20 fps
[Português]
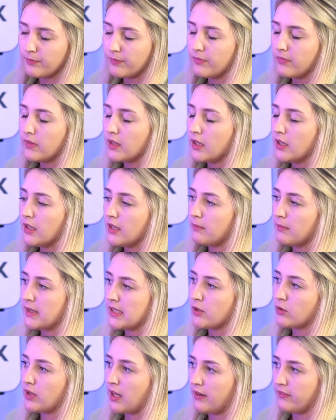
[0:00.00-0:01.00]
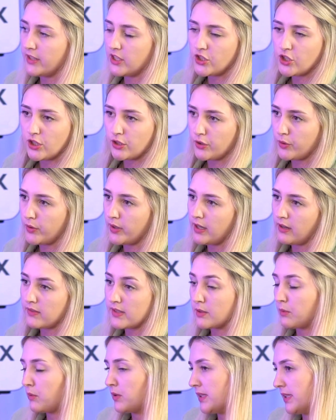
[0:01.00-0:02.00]
Uhum. Mas eu tava achando que eu iria fazer
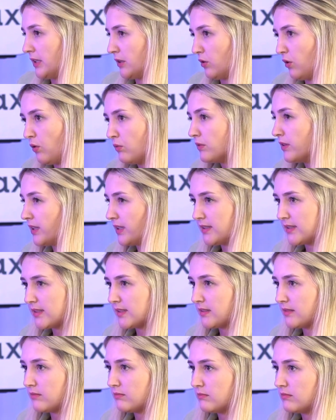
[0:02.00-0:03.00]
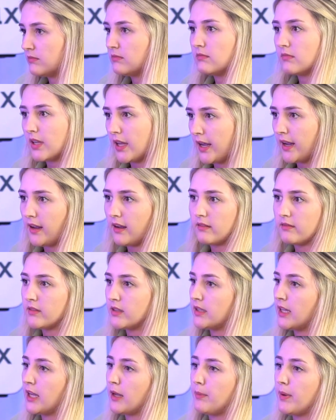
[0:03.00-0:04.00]
uma coisa em Londres, né?
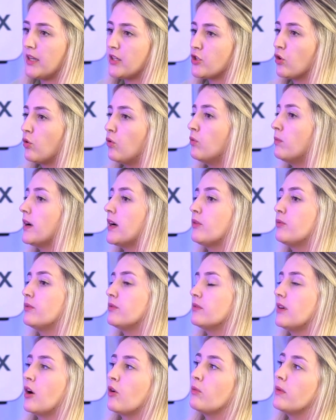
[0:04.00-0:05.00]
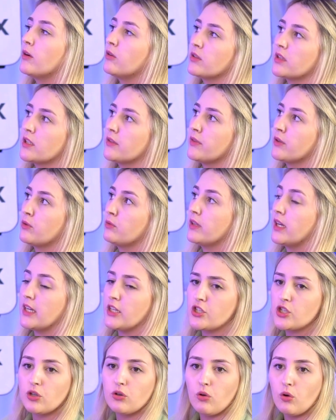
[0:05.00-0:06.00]
De repente, alguma, alguma outra
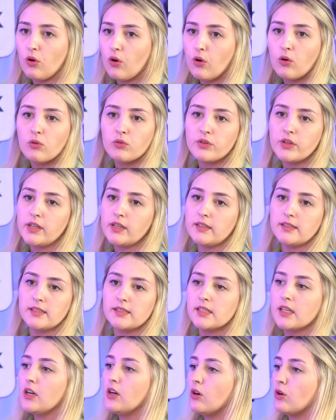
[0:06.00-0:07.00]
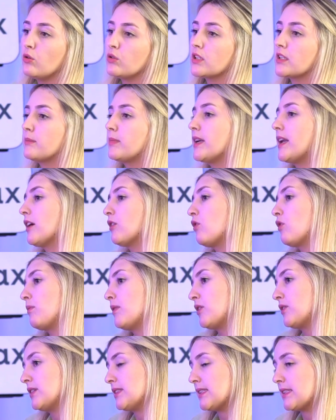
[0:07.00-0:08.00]
faculdade em Londres, ou trabalhar com alguma
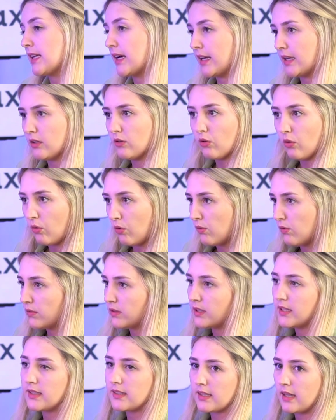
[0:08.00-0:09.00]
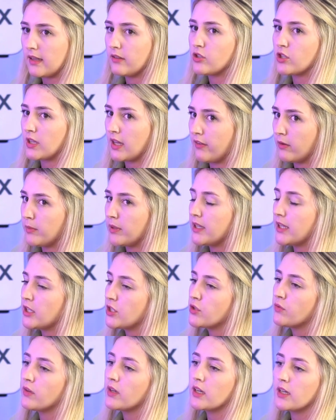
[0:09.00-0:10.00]
coisa essa área em Londres, né? Eu já tava me
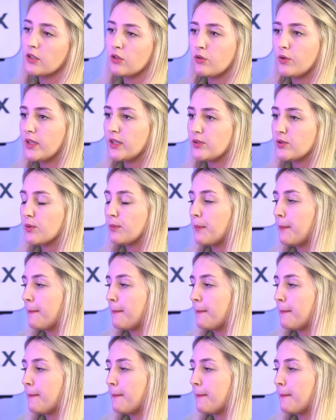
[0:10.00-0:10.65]
identificando com isso.